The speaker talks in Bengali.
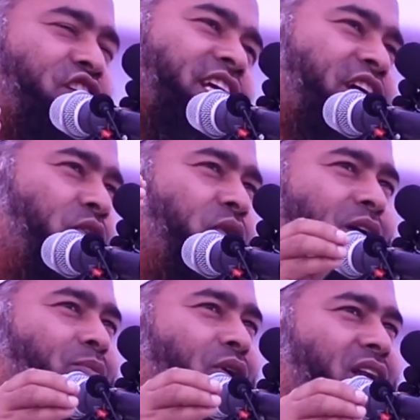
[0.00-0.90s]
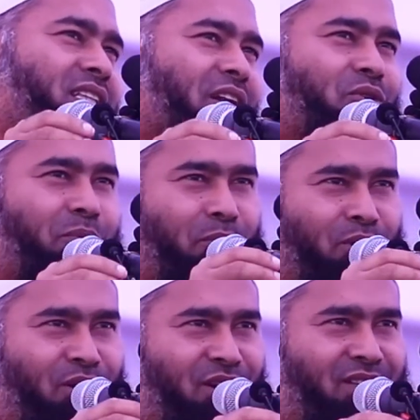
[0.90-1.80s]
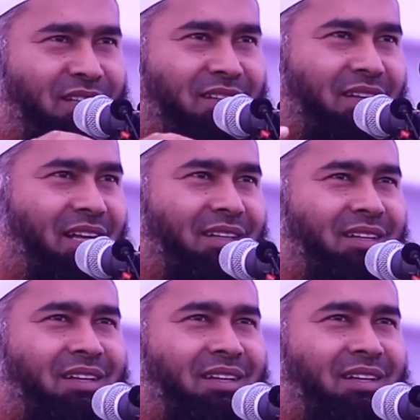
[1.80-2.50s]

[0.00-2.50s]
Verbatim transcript: শিরিক করে মরলে তার কোনো পথ নাই